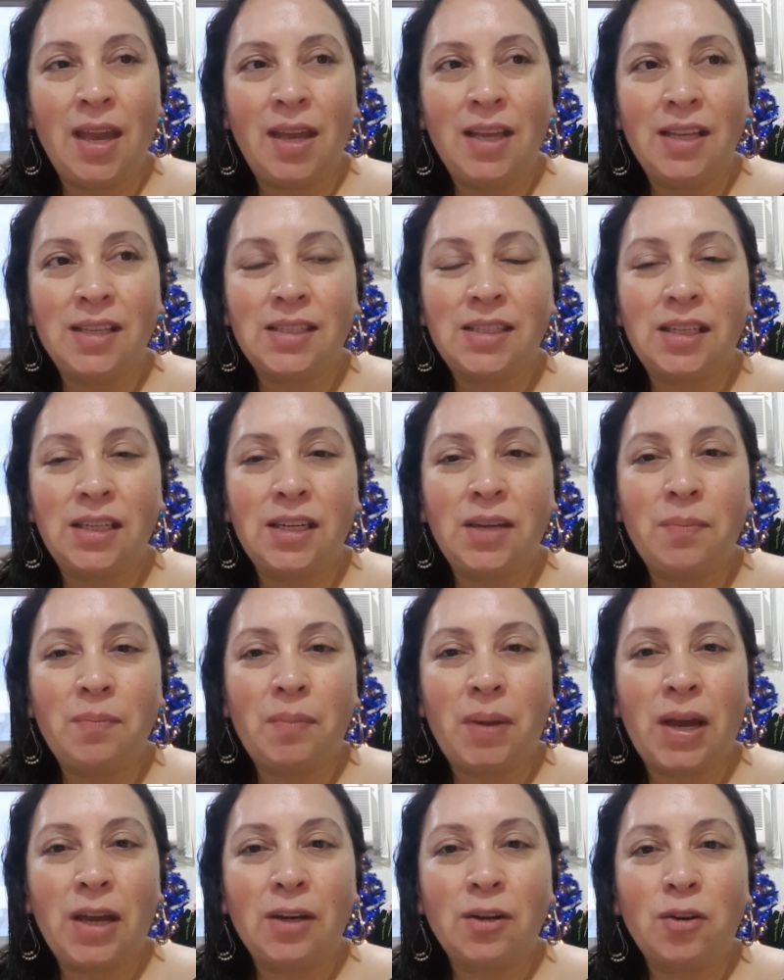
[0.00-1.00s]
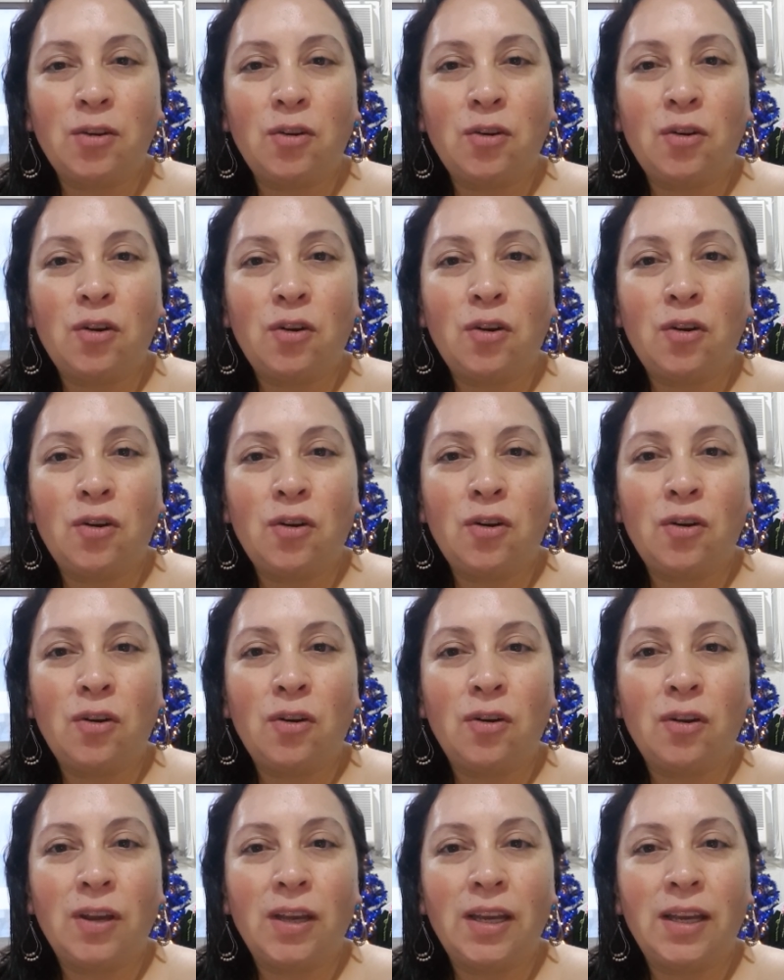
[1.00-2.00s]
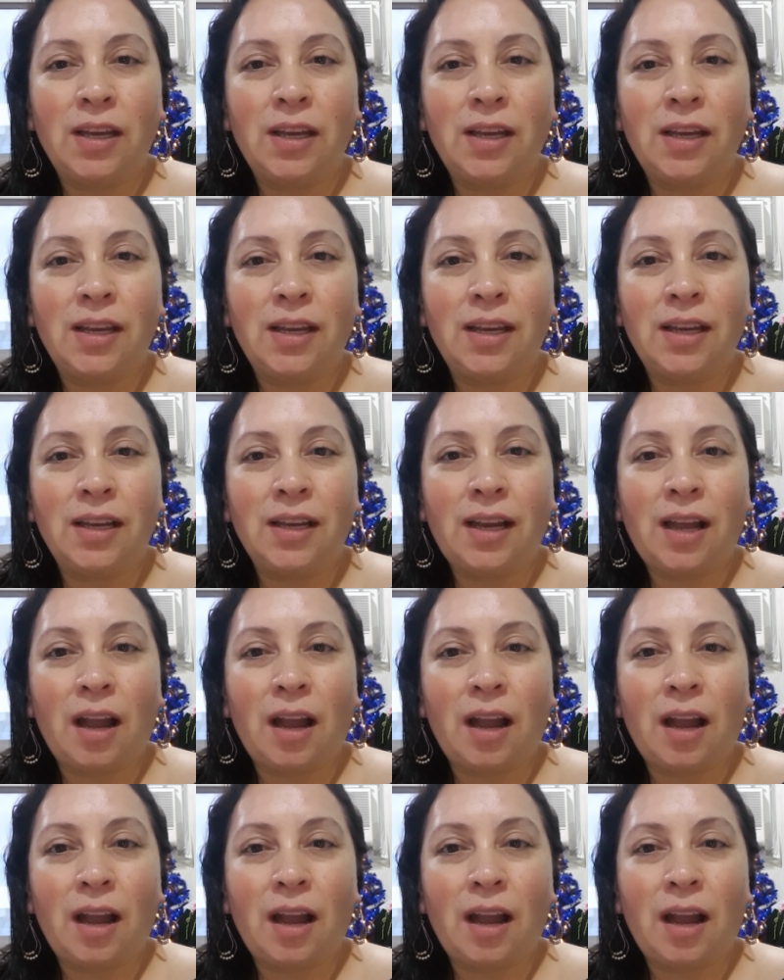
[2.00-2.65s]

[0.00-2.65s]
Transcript: Sin embargo, eh,